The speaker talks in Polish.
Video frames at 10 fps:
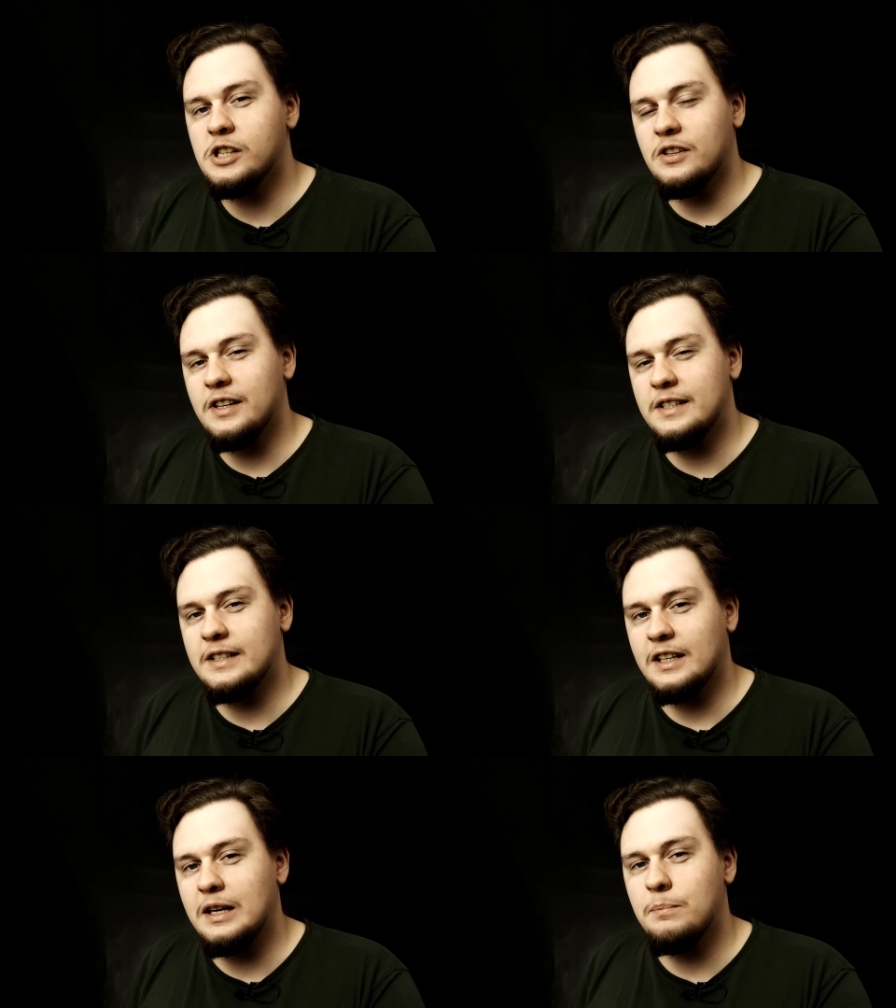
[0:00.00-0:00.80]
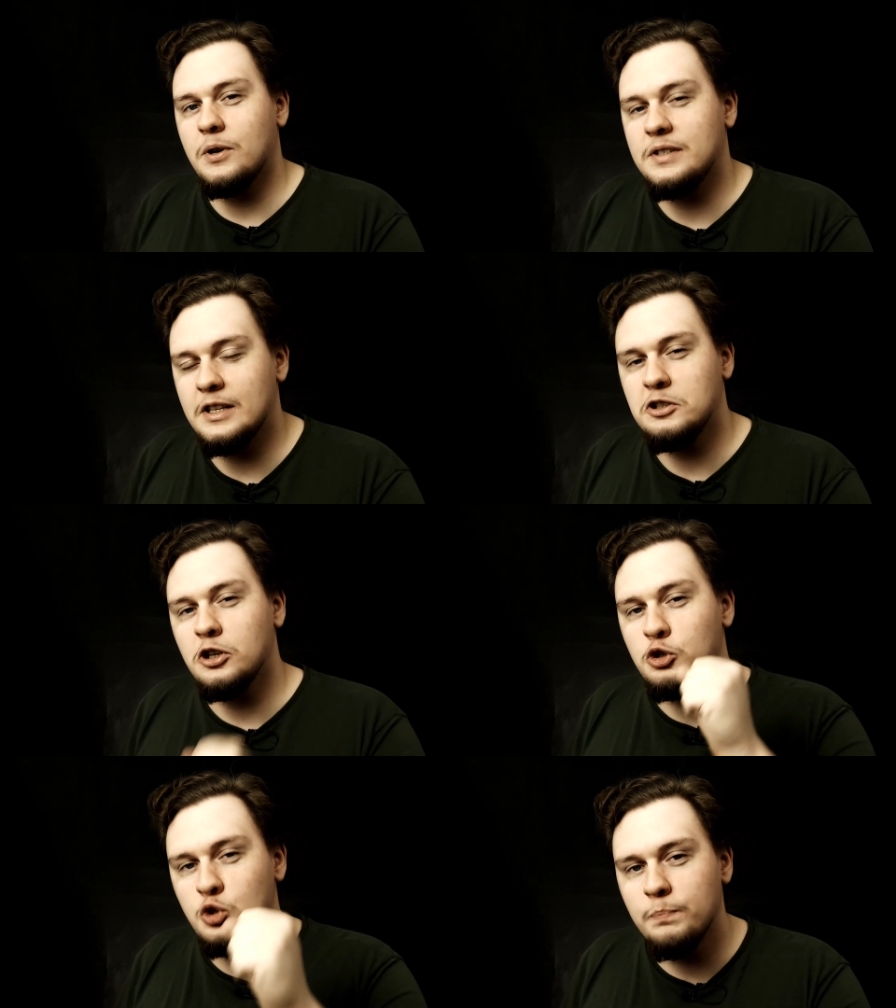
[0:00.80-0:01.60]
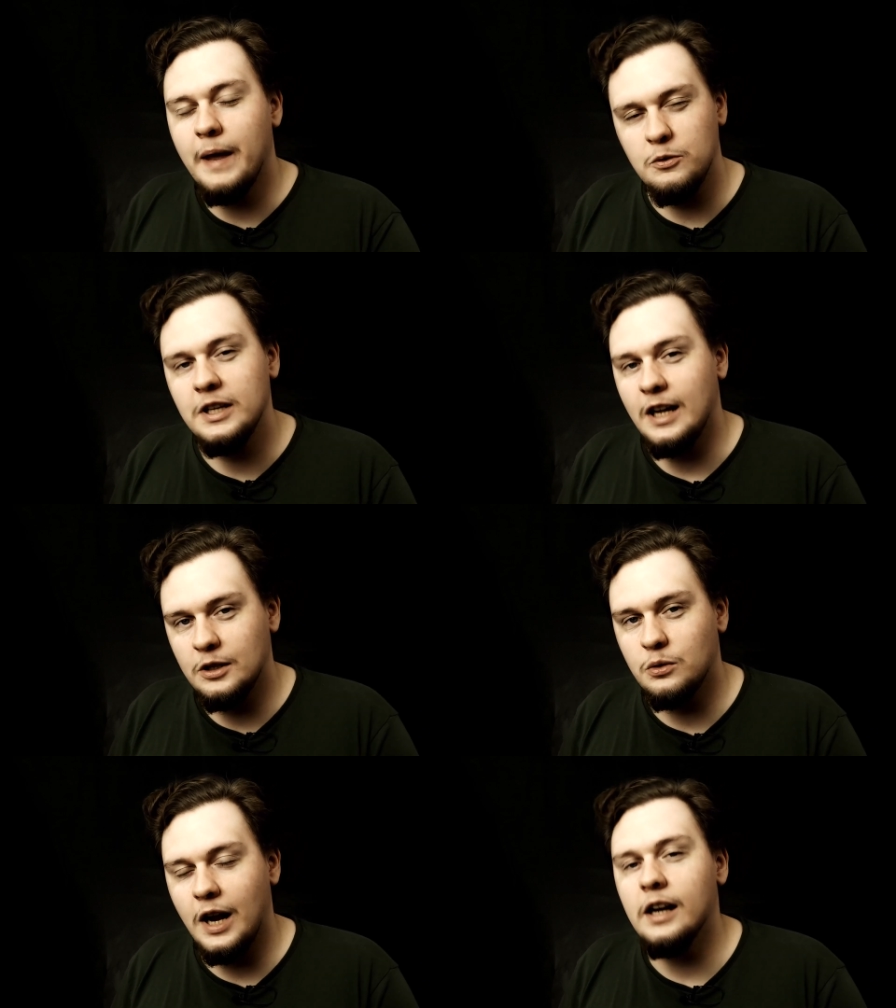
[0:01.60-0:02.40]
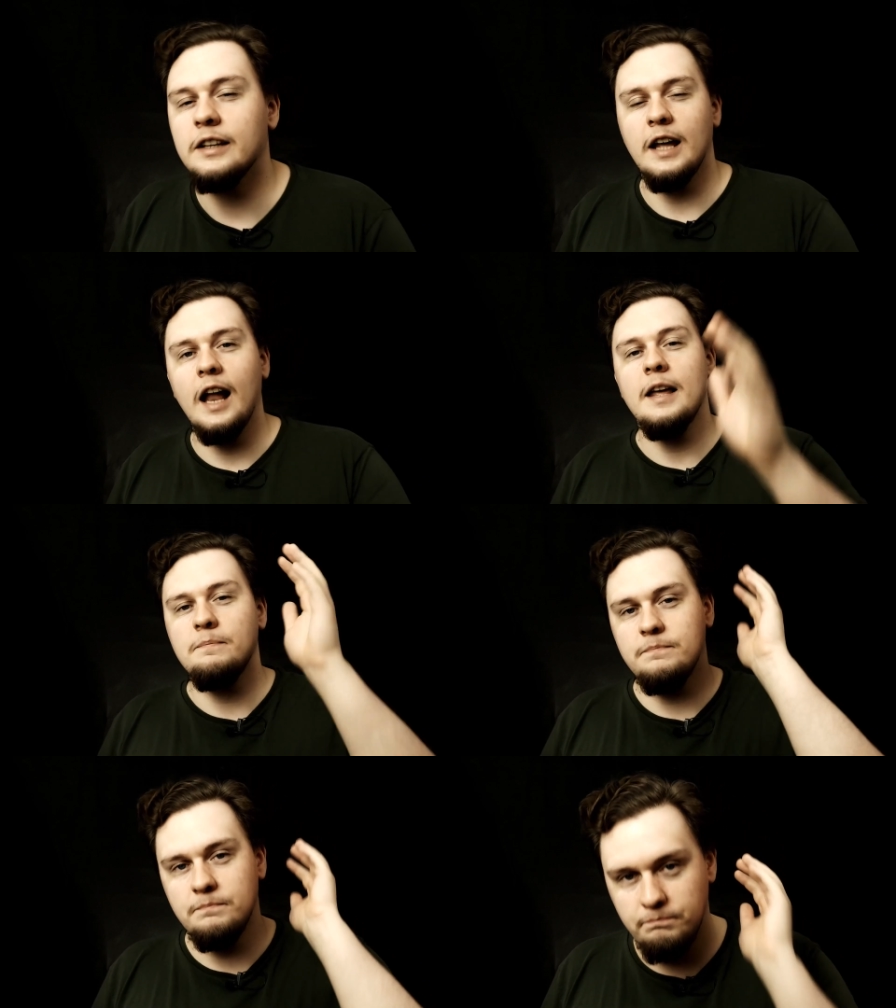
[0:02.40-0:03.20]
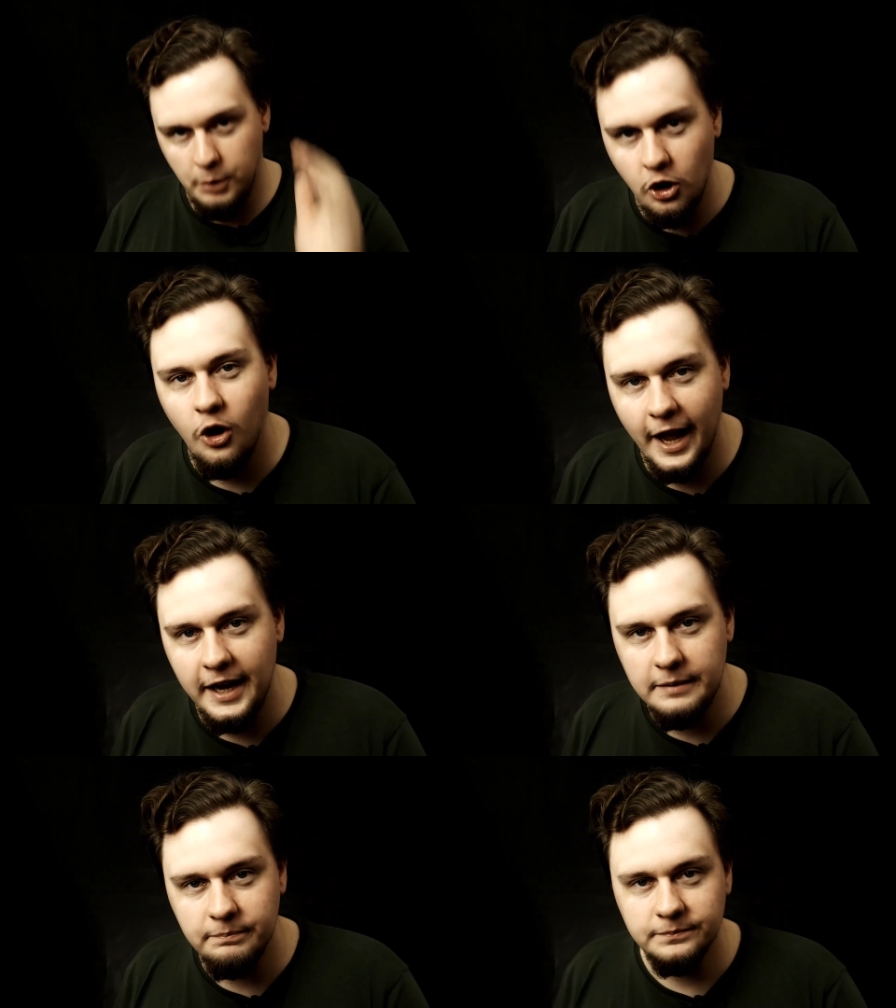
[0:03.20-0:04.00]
że to jest taki proces zupełnie naturalny, ale po kolei.